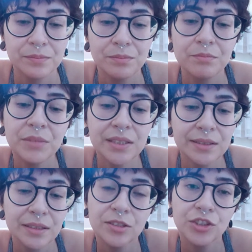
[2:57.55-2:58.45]
me
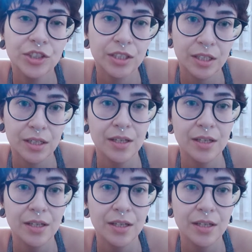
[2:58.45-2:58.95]
sentir